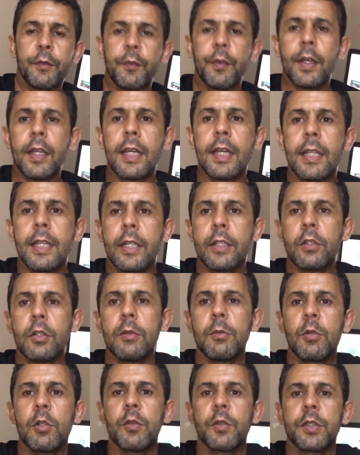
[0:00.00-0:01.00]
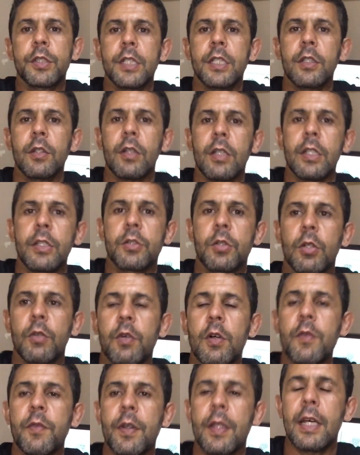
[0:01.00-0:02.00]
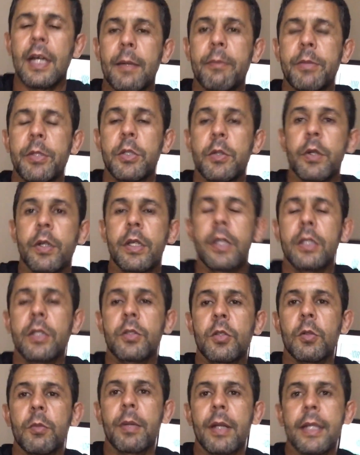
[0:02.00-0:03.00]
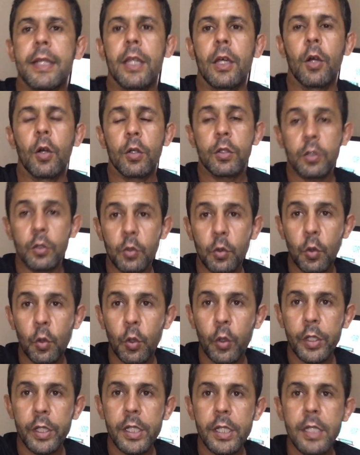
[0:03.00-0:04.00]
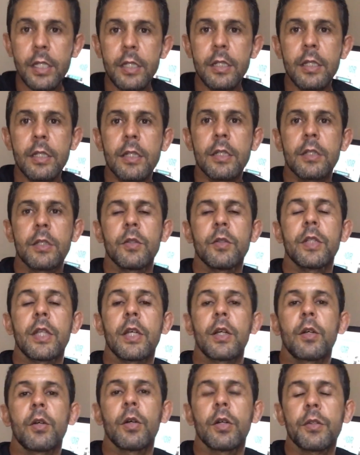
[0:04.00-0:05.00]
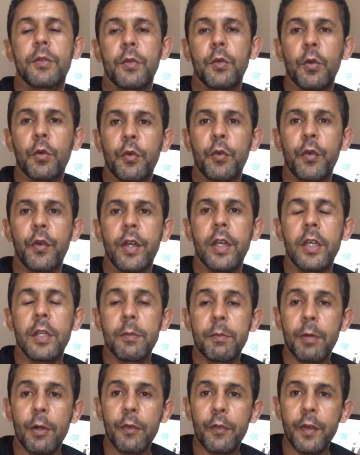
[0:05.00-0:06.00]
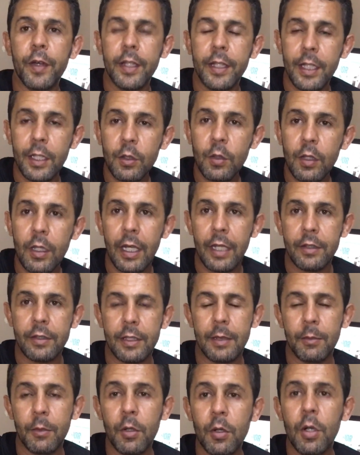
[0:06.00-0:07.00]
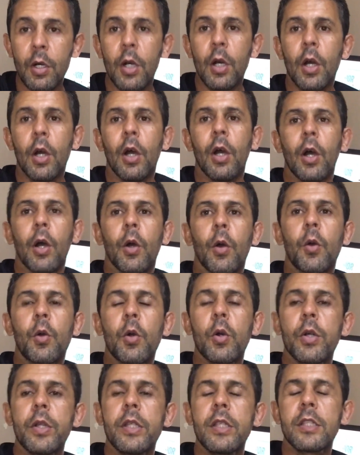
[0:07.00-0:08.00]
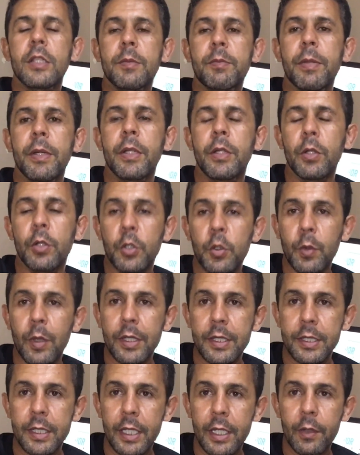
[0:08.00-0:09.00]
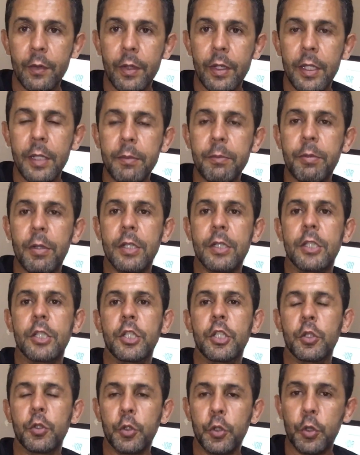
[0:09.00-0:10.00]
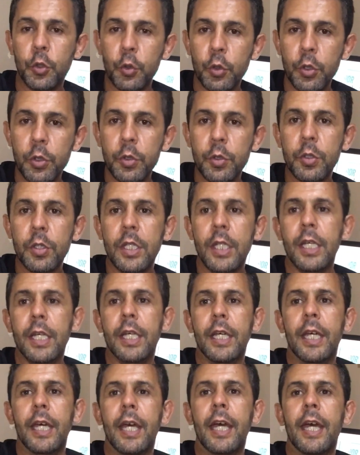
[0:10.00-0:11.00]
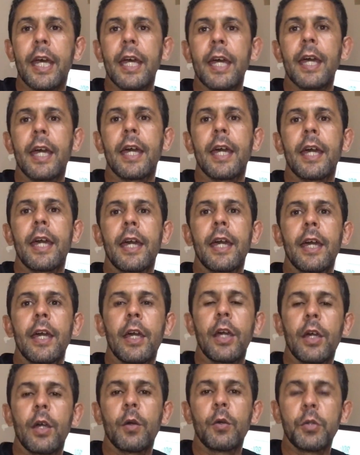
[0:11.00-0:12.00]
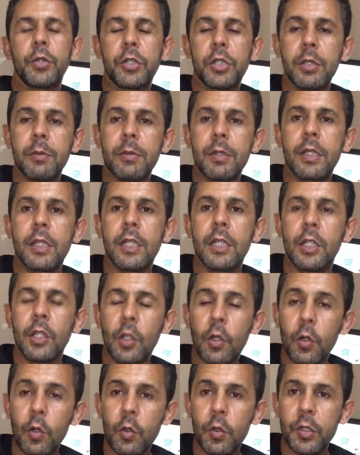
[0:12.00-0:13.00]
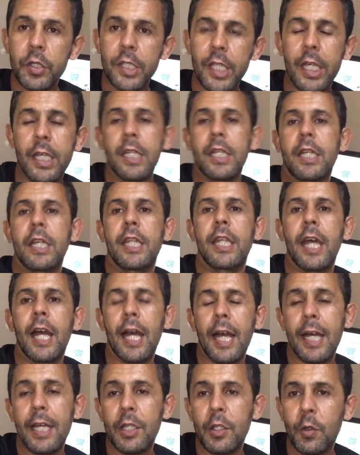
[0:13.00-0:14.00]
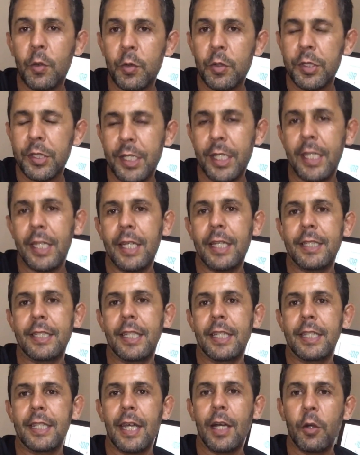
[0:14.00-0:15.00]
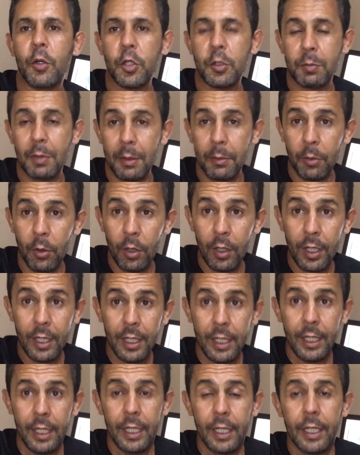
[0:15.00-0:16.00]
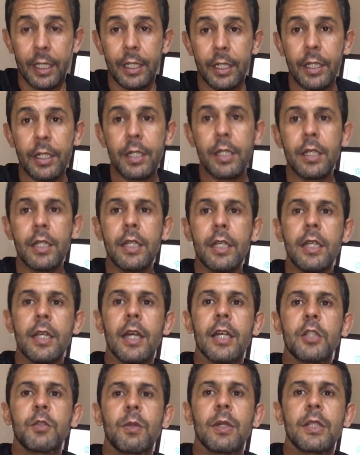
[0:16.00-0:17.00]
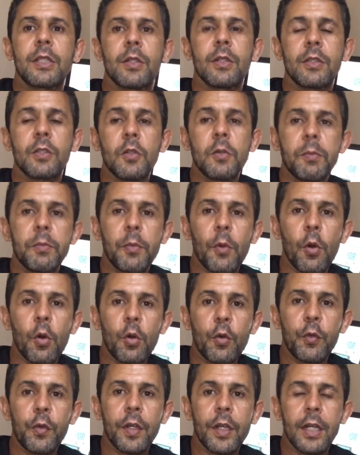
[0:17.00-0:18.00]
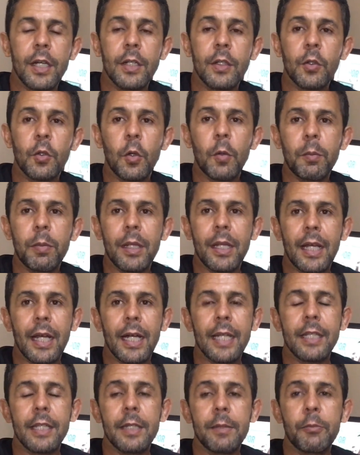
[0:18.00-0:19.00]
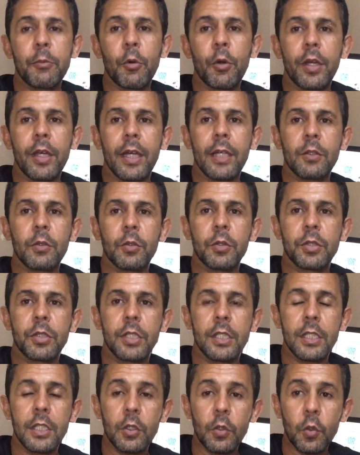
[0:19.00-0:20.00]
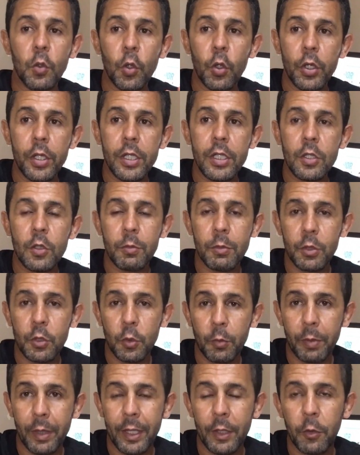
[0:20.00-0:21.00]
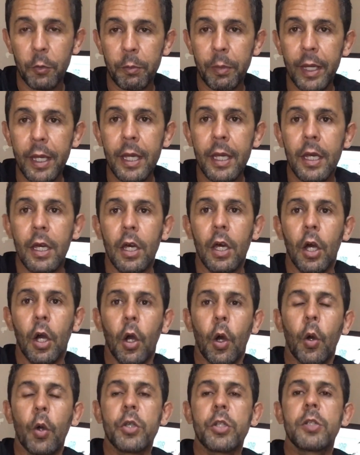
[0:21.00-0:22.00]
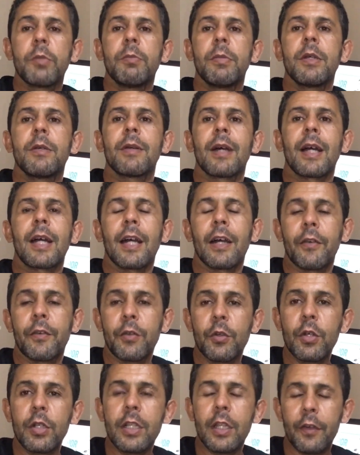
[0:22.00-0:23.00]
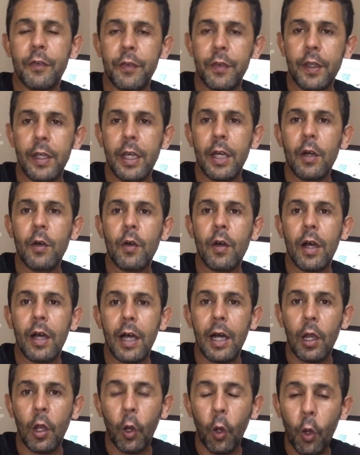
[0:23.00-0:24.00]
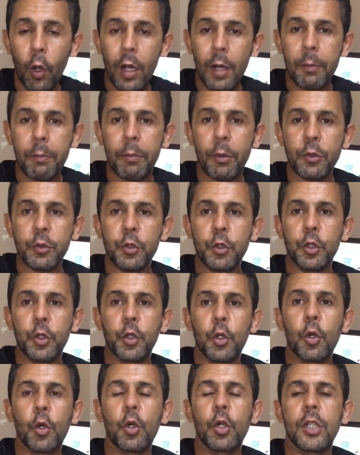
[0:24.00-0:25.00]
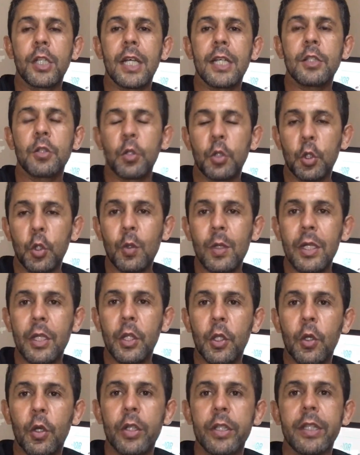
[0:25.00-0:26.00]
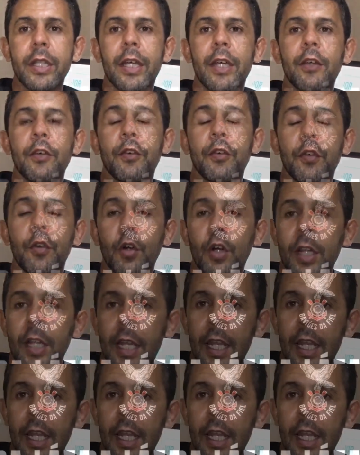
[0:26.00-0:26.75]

Fala galera, tudo bom com vocês? Olha só, vamos falar rapidinho aqui sobre a derrota do Corinthians e o negócio ficou feio aí para Fernando Lara, tá bom? O Corinthians perdeu de 1 a 0 aí para o Argentino Júnior, é um time que não consegue criar, não consegue acertar a última bola e a situação tá um pouco ficando complicada aí porque a torcida do Corinthians começou a pegar no pé. Hoje mesmo a Gaviões da Fiel, logo após o jogo, já soltou a nota aí fora